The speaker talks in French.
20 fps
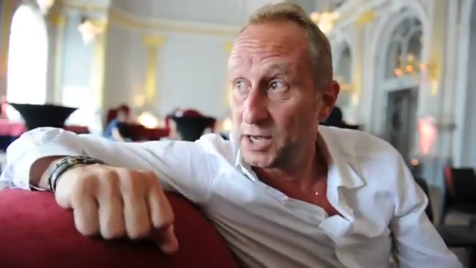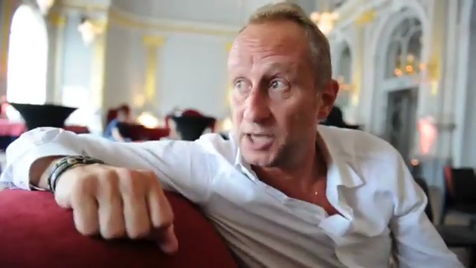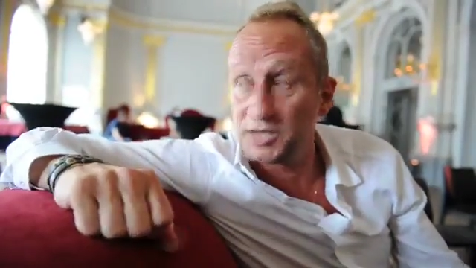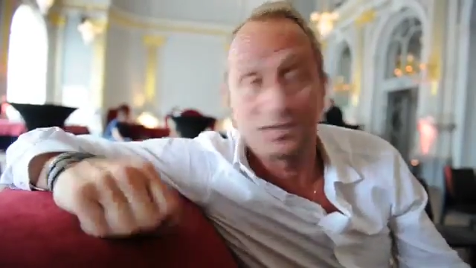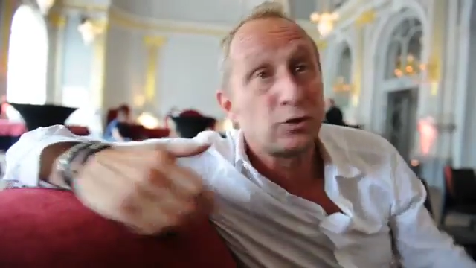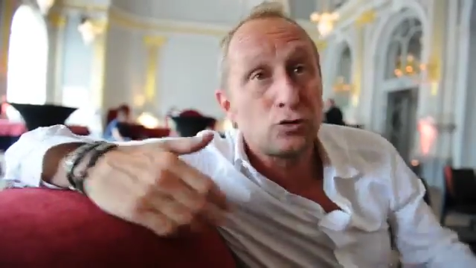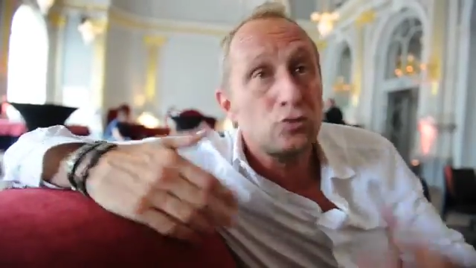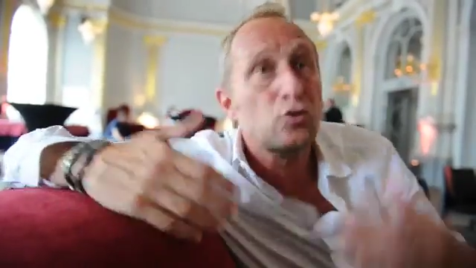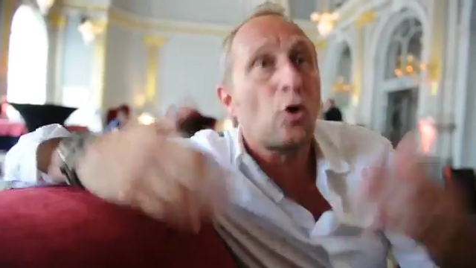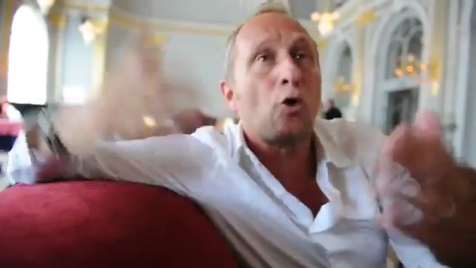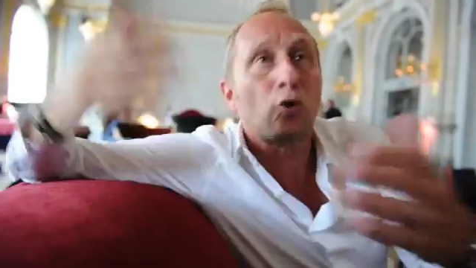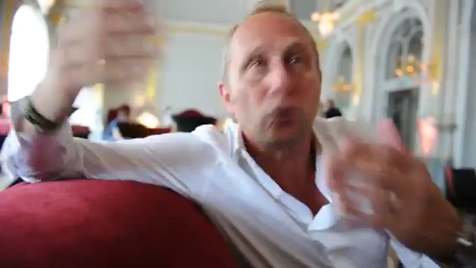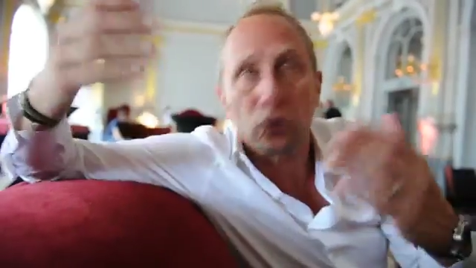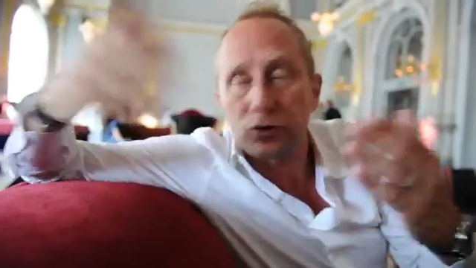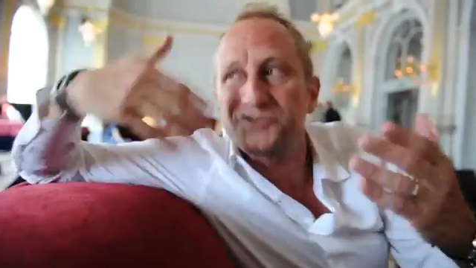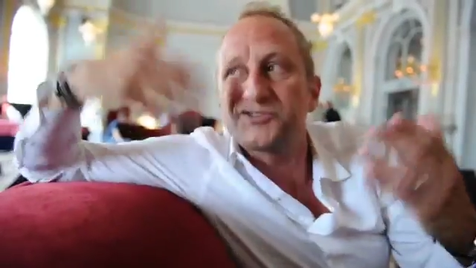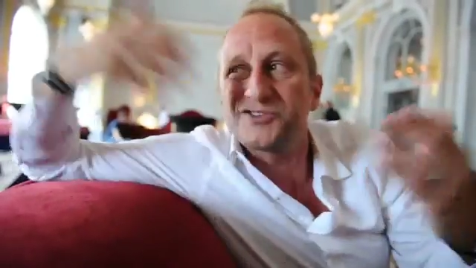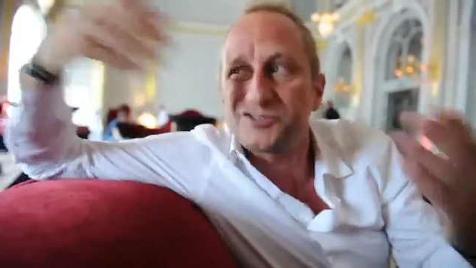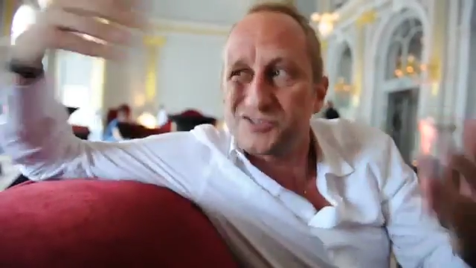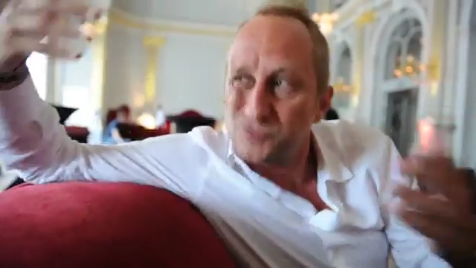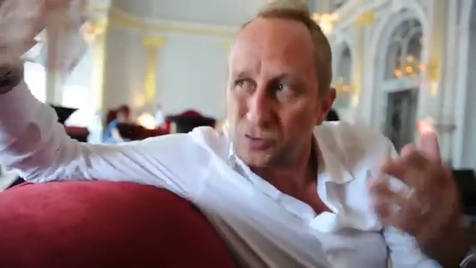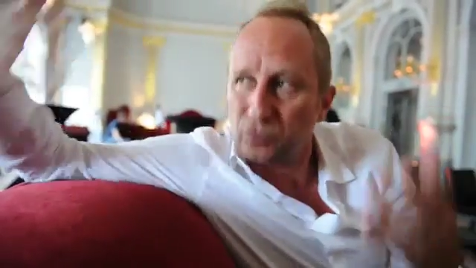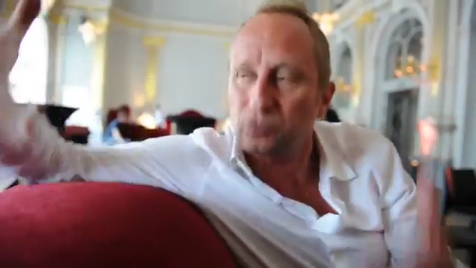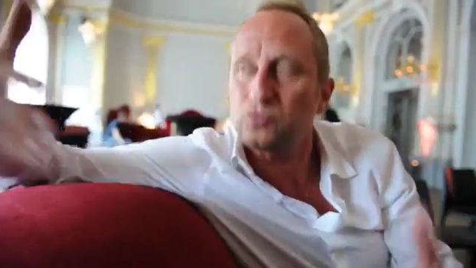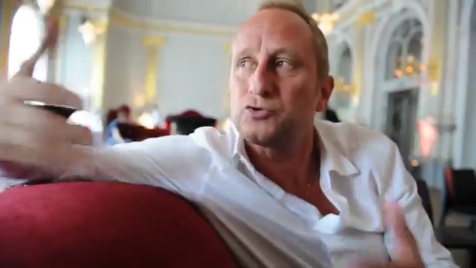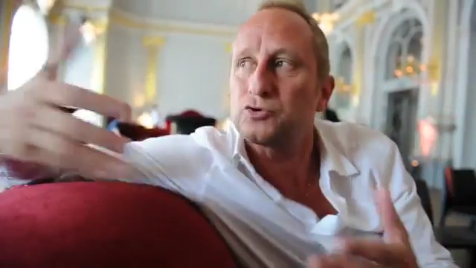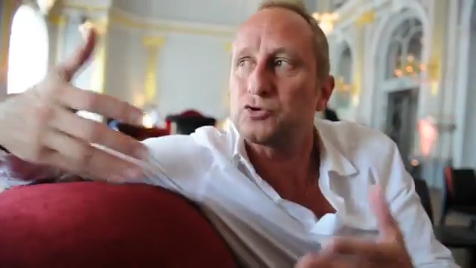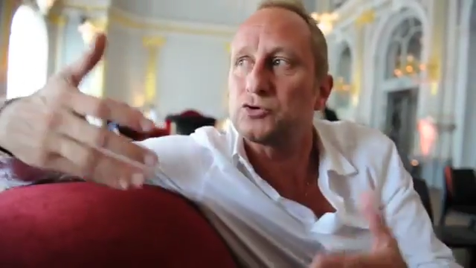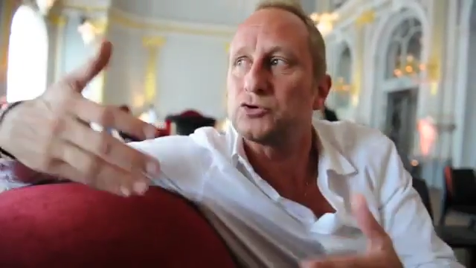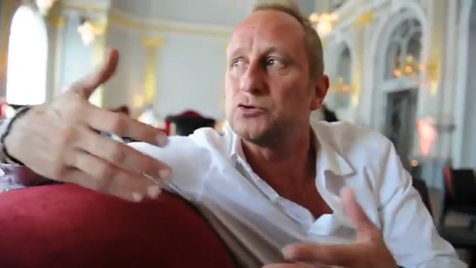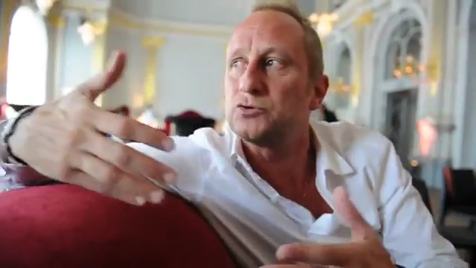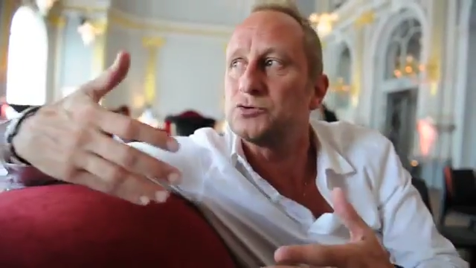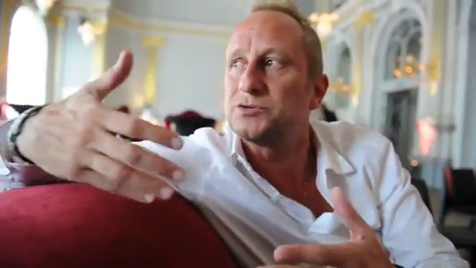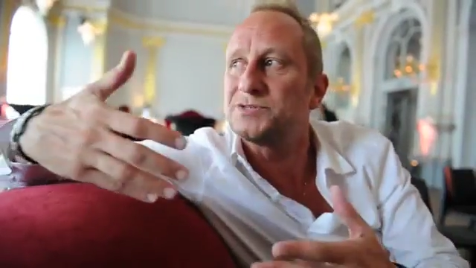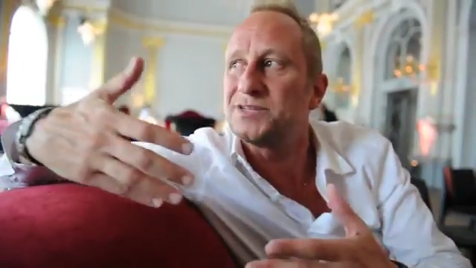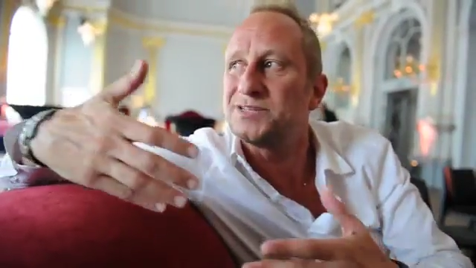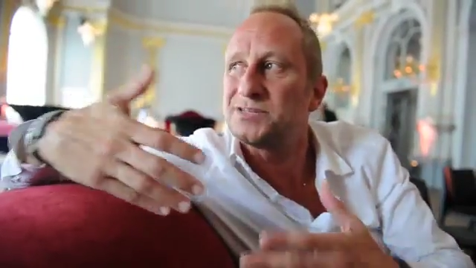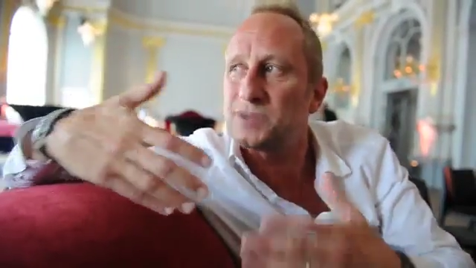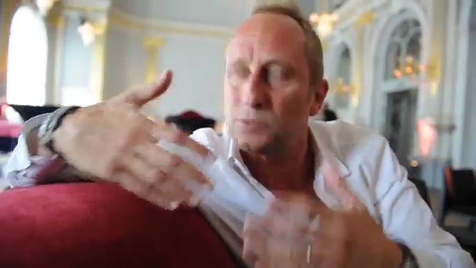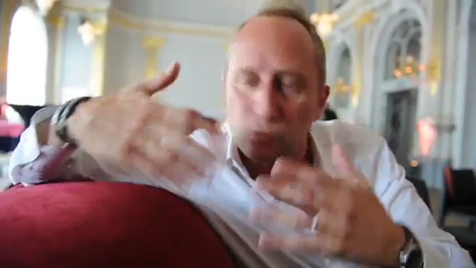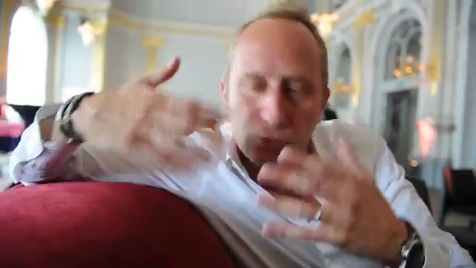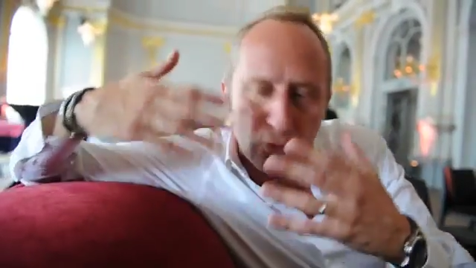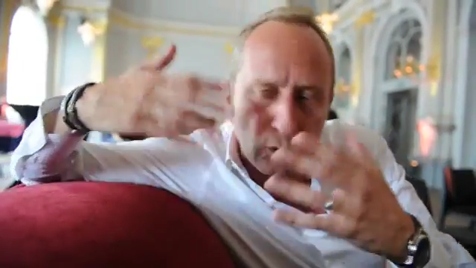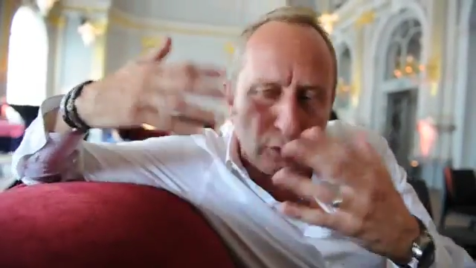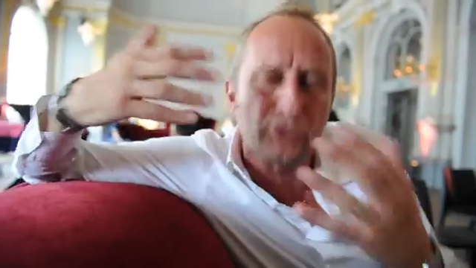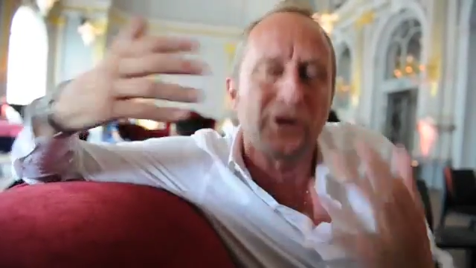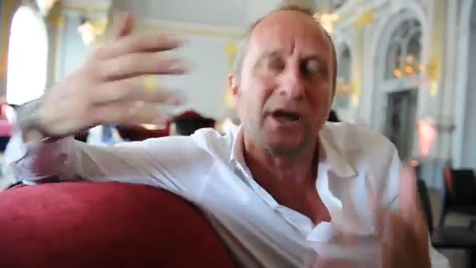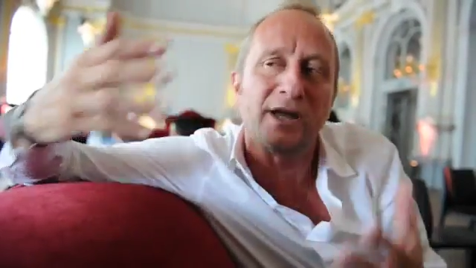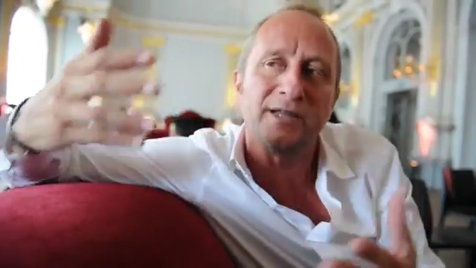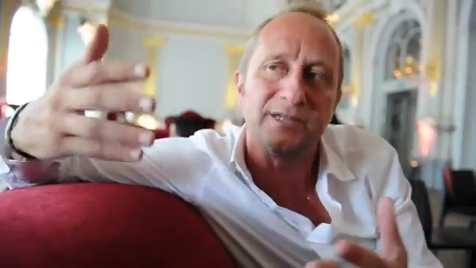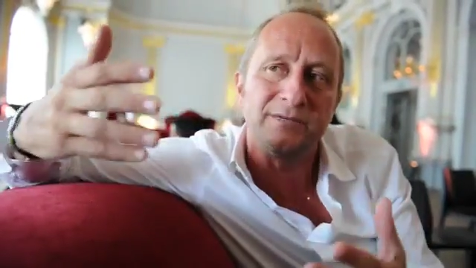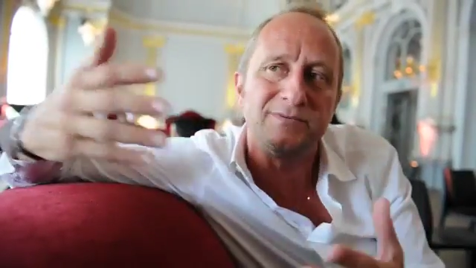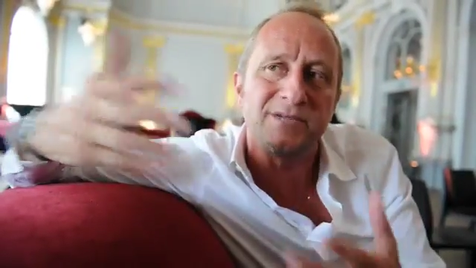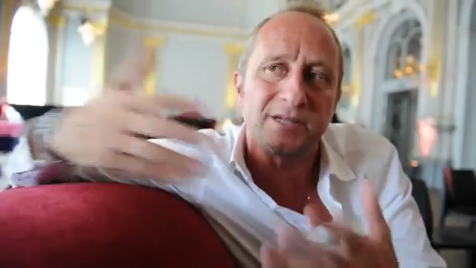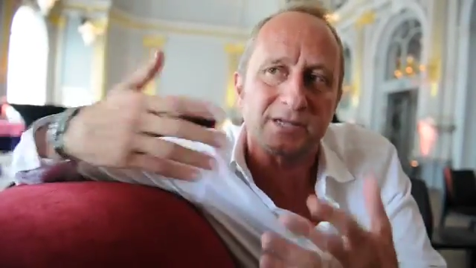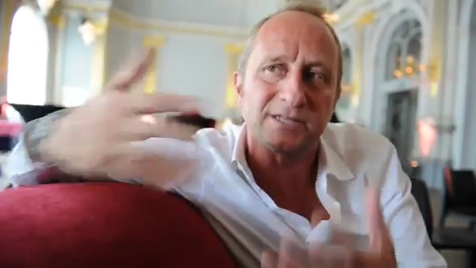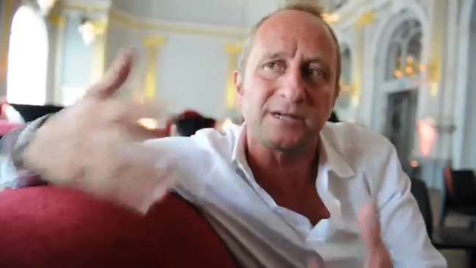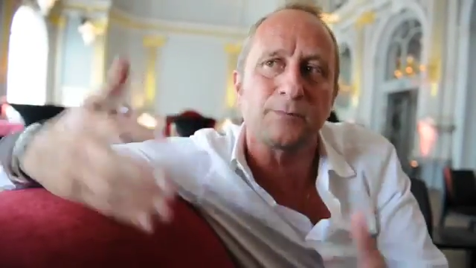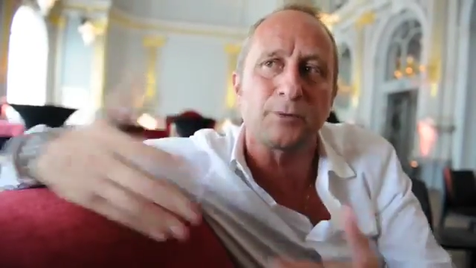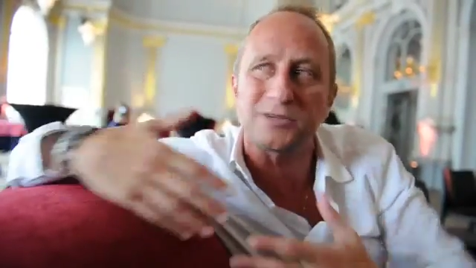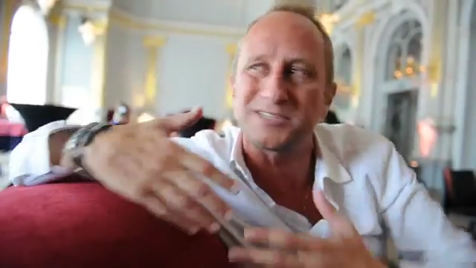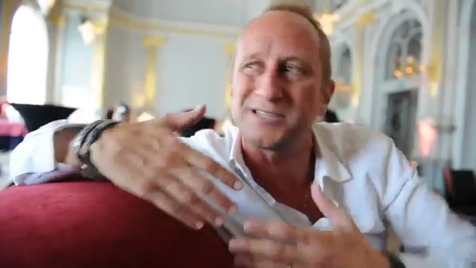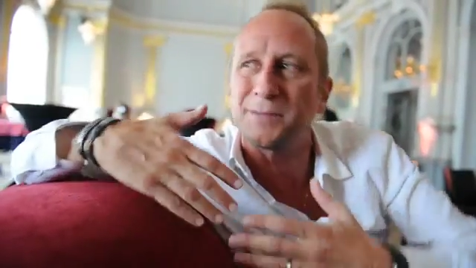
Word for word: Et c'est une rencontre, c'est surtout ce que je... C'est autour de l'intime, c'est très important.